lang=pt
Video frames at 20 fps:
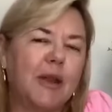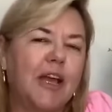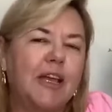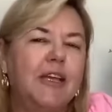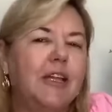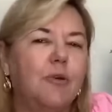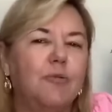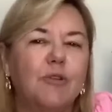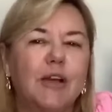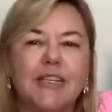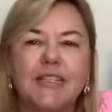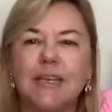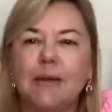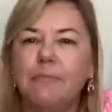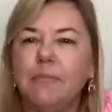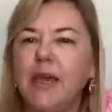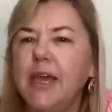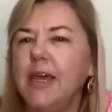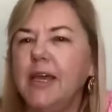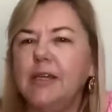para ir a um
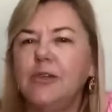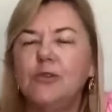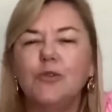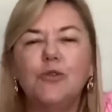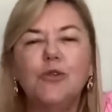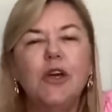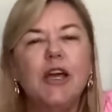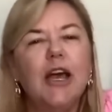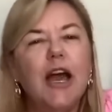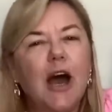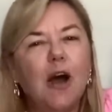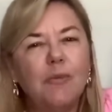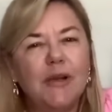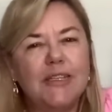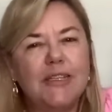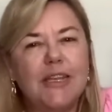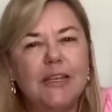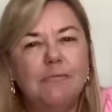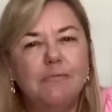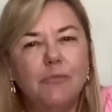casamento, a
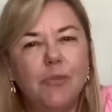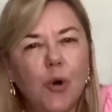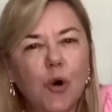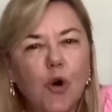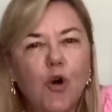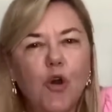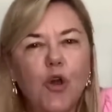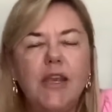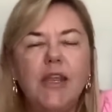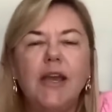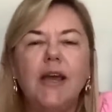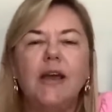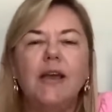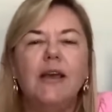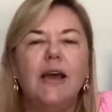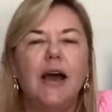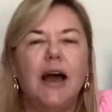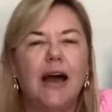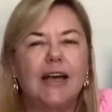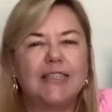uma cerimônia,
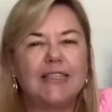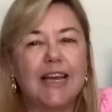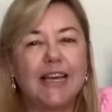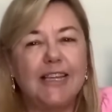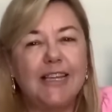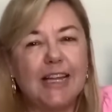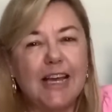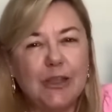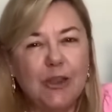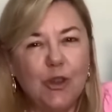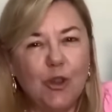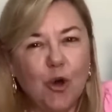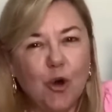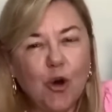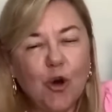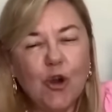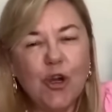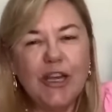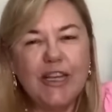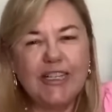a sair à
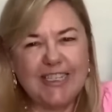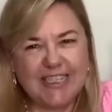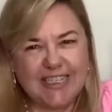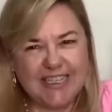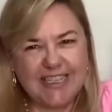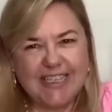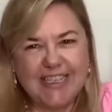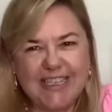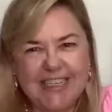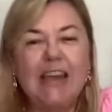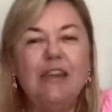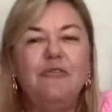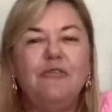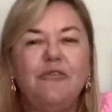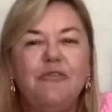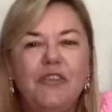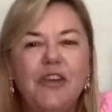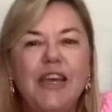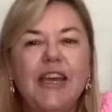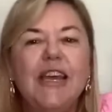noite,
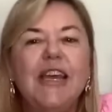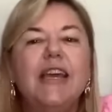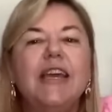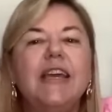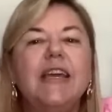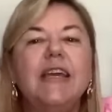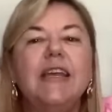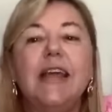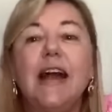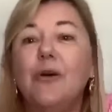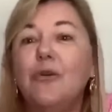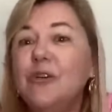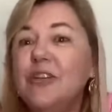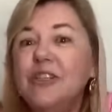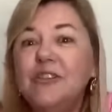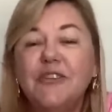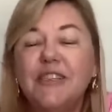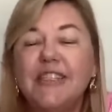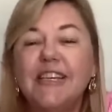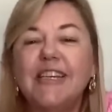enfim, ir
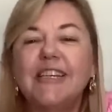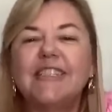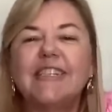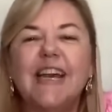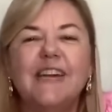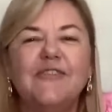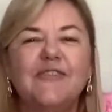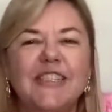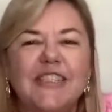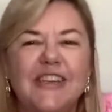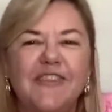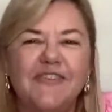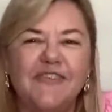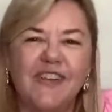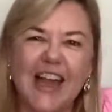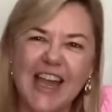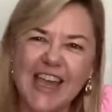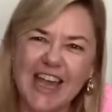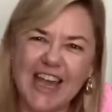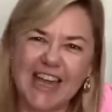aonde você quiser que você
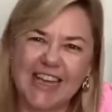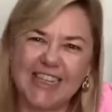vai